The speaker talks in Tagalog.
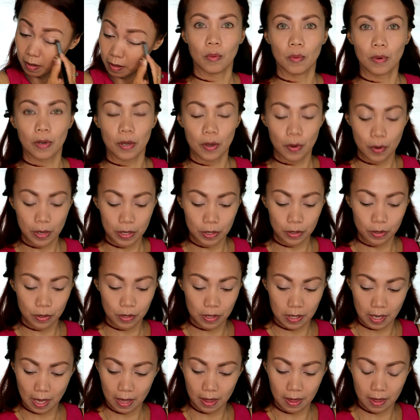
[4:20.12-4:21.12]
We're going to
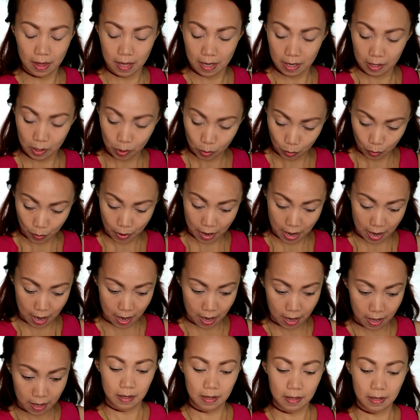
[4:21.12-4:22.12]
set this
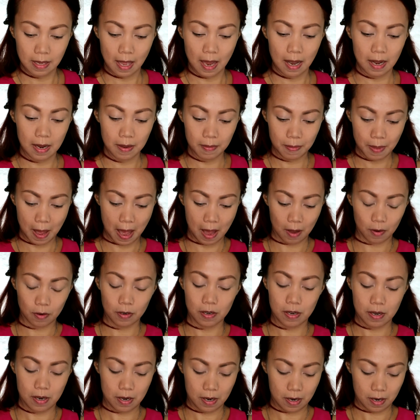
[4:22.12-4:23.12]
with setting
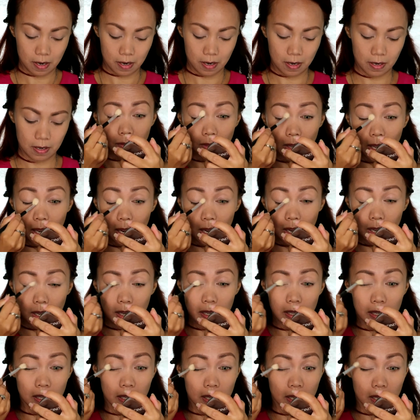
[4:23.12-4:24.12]
powder para
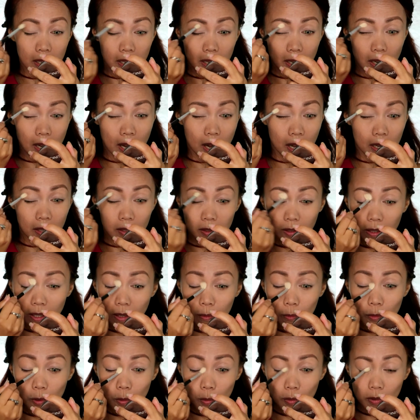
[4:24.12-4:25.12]
hindi na ganong
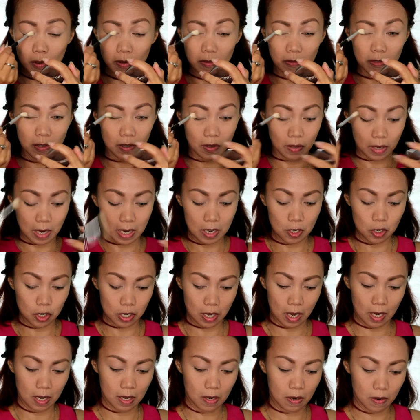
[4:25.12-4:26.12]
nagmo-move yung
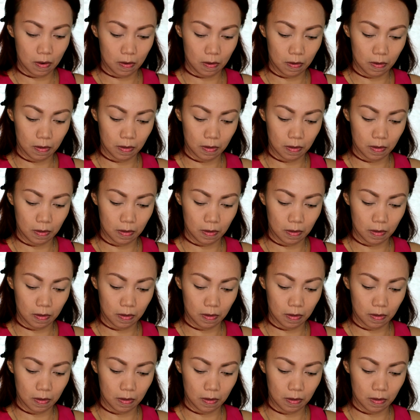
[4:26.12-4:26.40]
eyeshadow.